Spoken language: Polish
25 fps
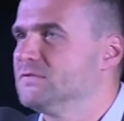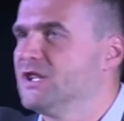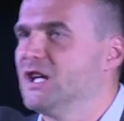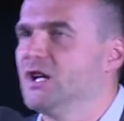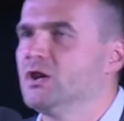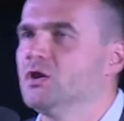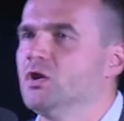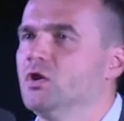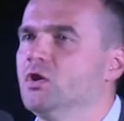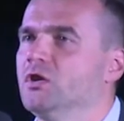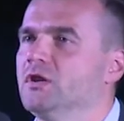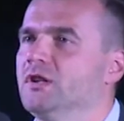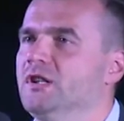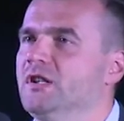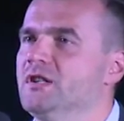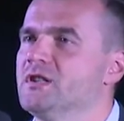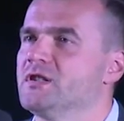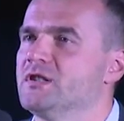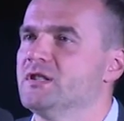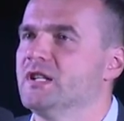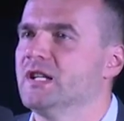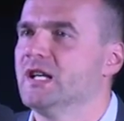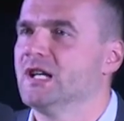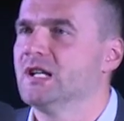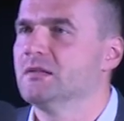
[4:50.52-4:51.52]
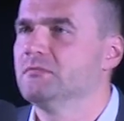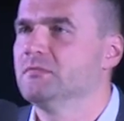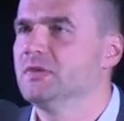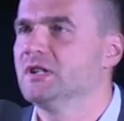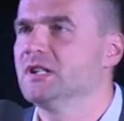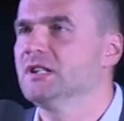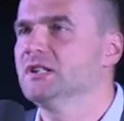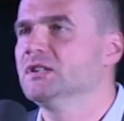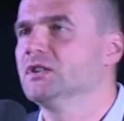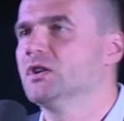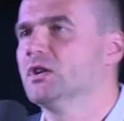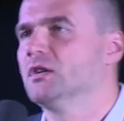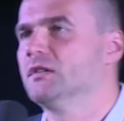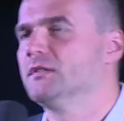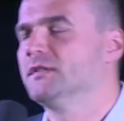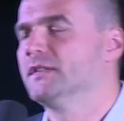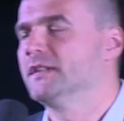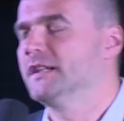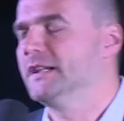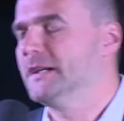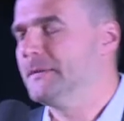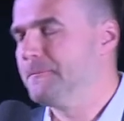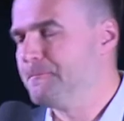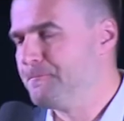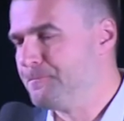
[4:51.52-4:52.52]
technologiczne,
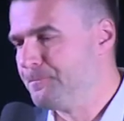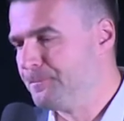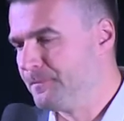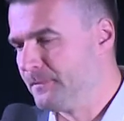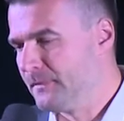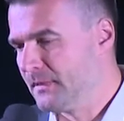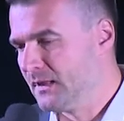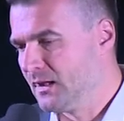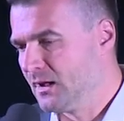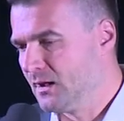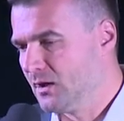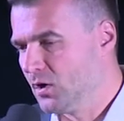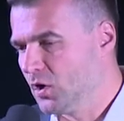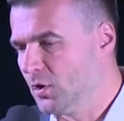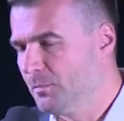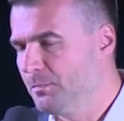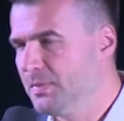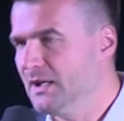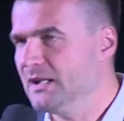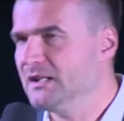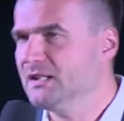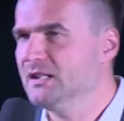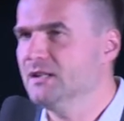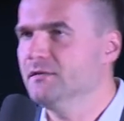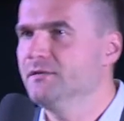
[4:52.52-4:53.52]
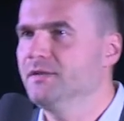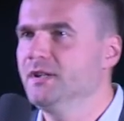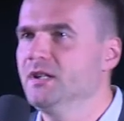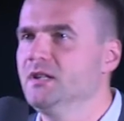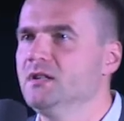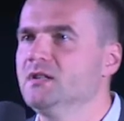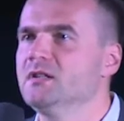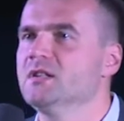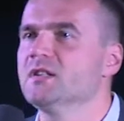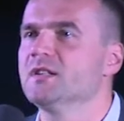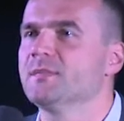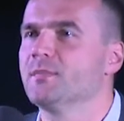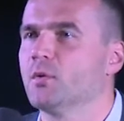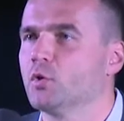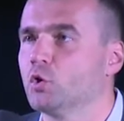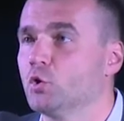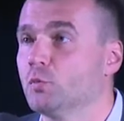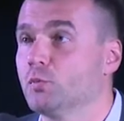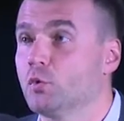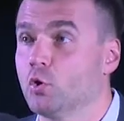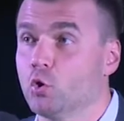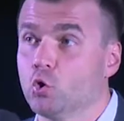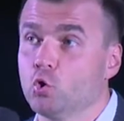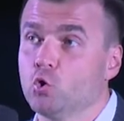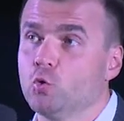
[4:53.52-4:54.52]
rynkowe. Kompletnie w inny
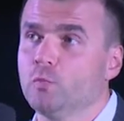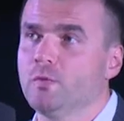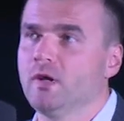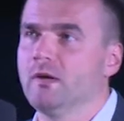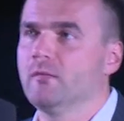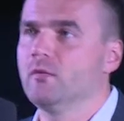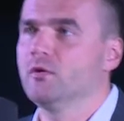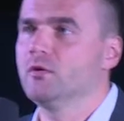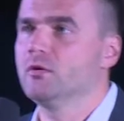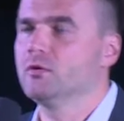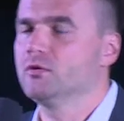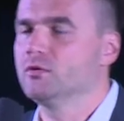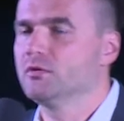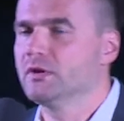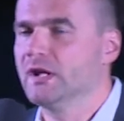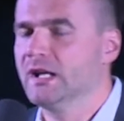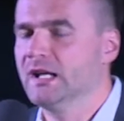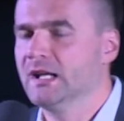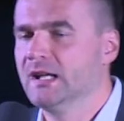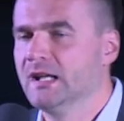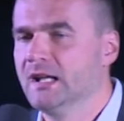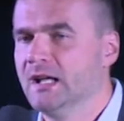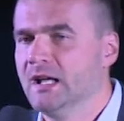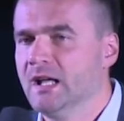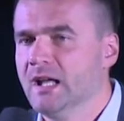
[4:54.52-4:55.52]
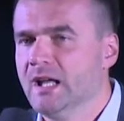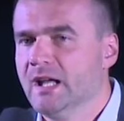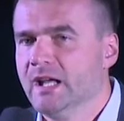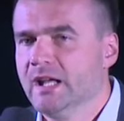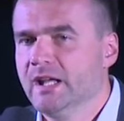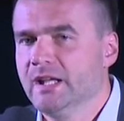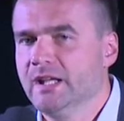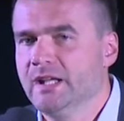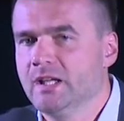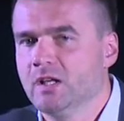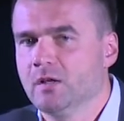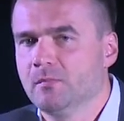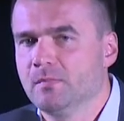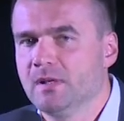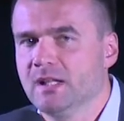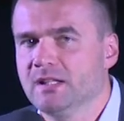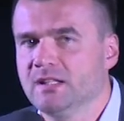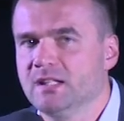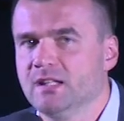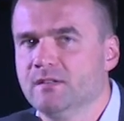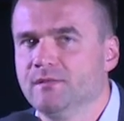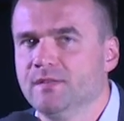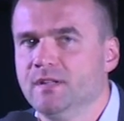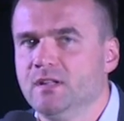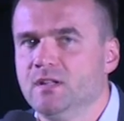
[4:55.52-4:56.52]
sposób konsumujemy kulturę i
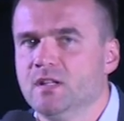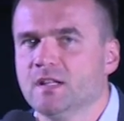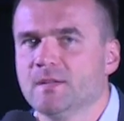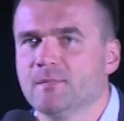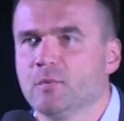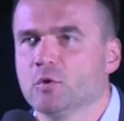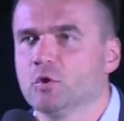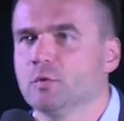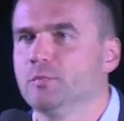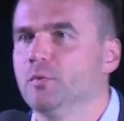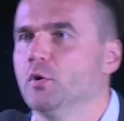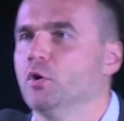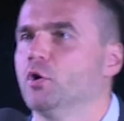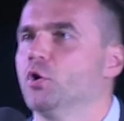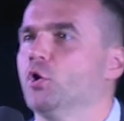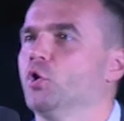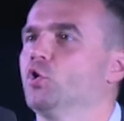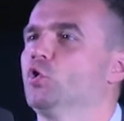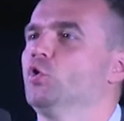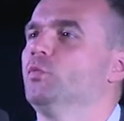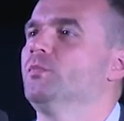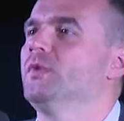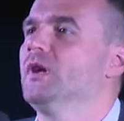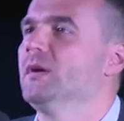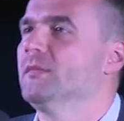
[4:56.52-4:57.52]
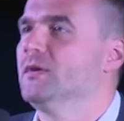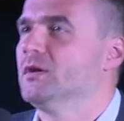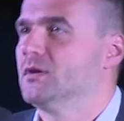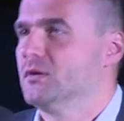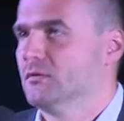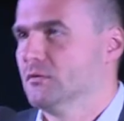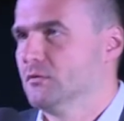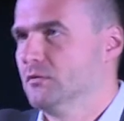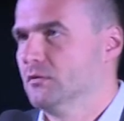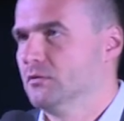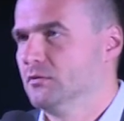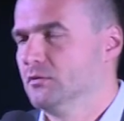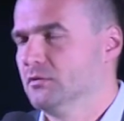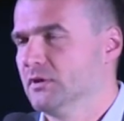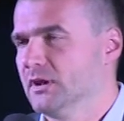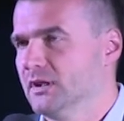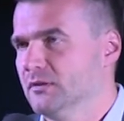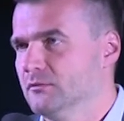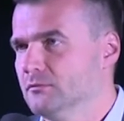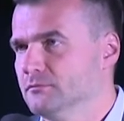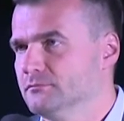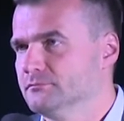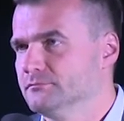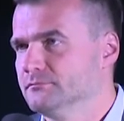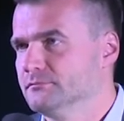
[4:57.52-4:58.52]
kompletnie w inny sposób rozumiemy tą kulturę.
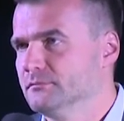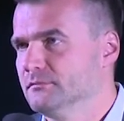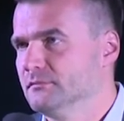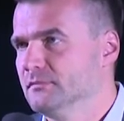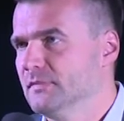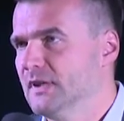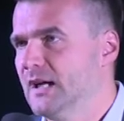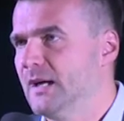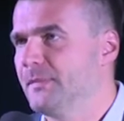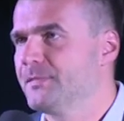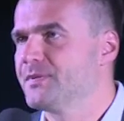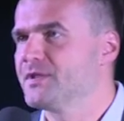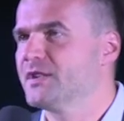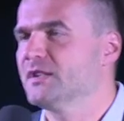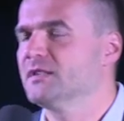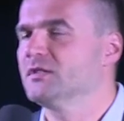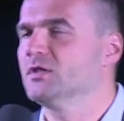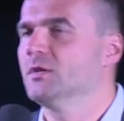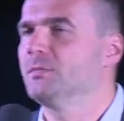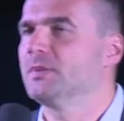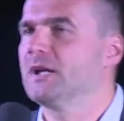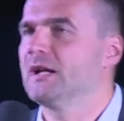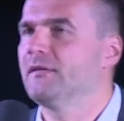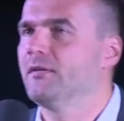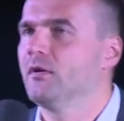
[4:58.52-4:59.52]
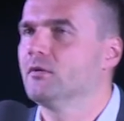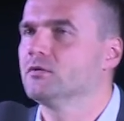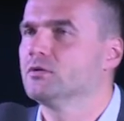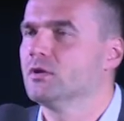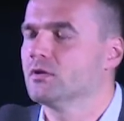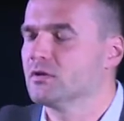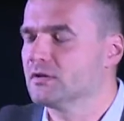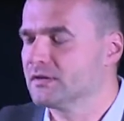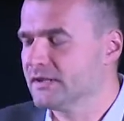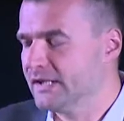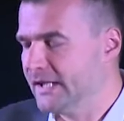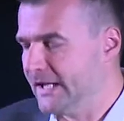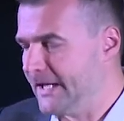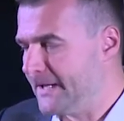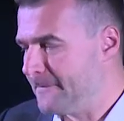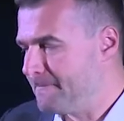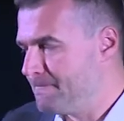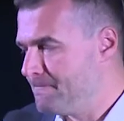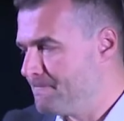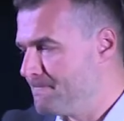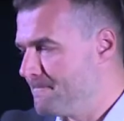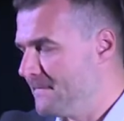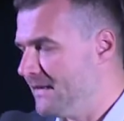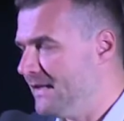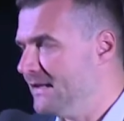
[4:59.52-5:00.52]
A przez to prawo autorskie
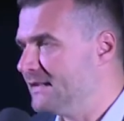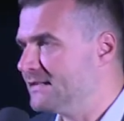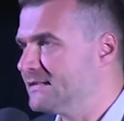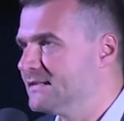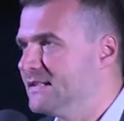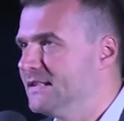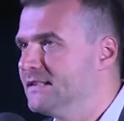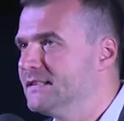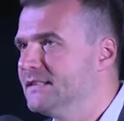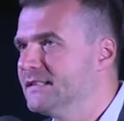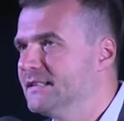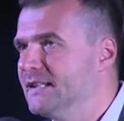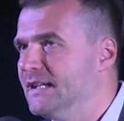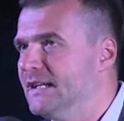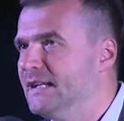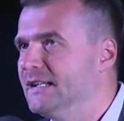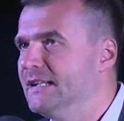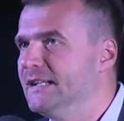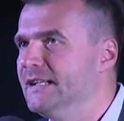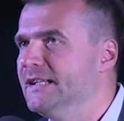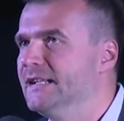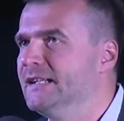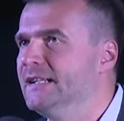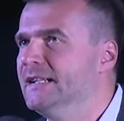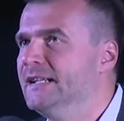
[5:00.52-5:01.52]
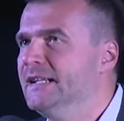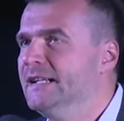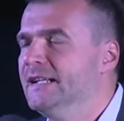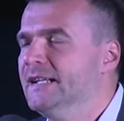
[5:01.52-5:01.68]
niestety, ale